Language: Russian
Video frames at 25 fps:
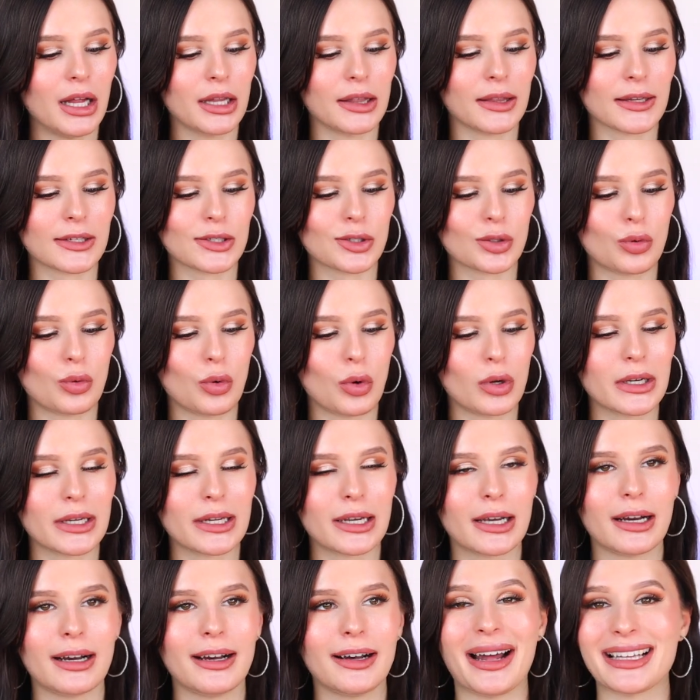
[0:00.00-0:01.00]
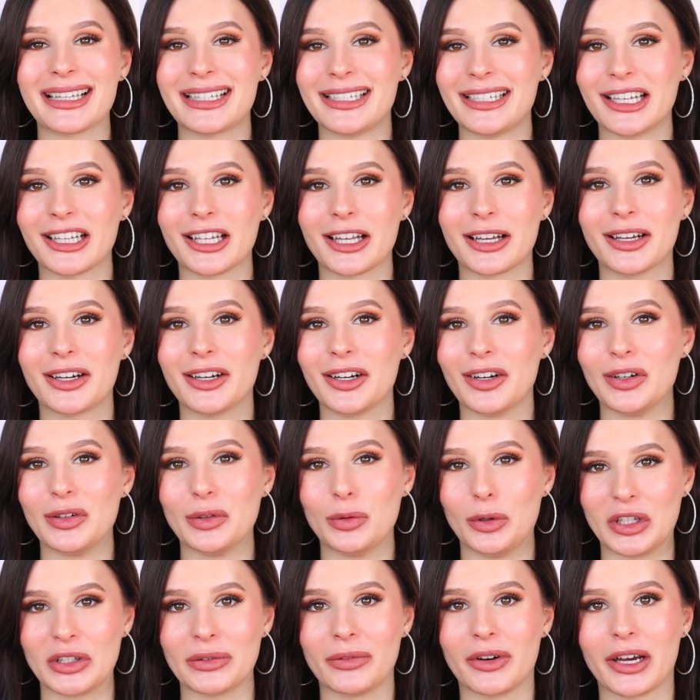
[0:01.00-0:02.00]
насколько оттенок
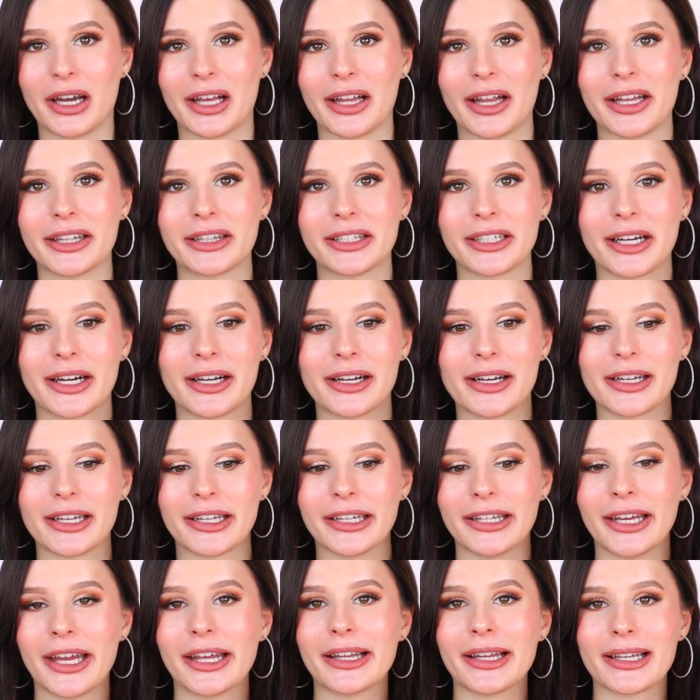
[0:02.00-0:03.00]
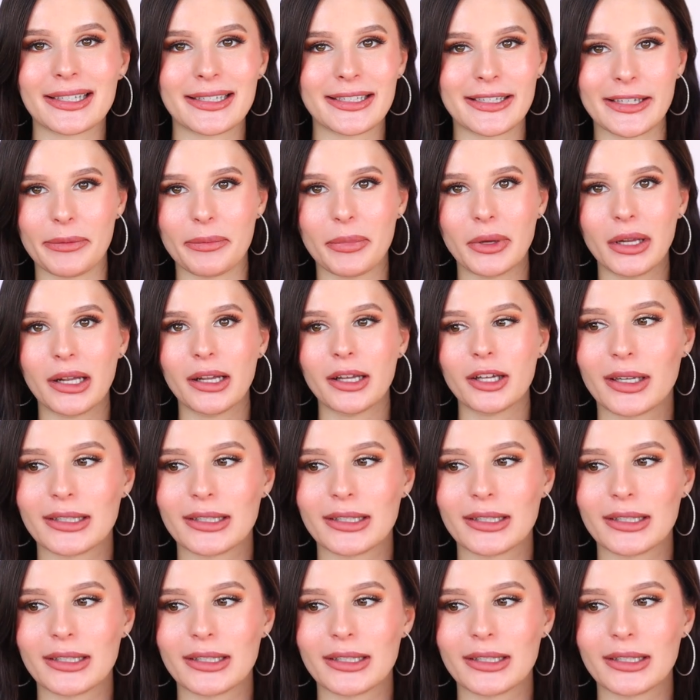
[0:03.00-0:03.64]
у этого хайлайтера неносибельный.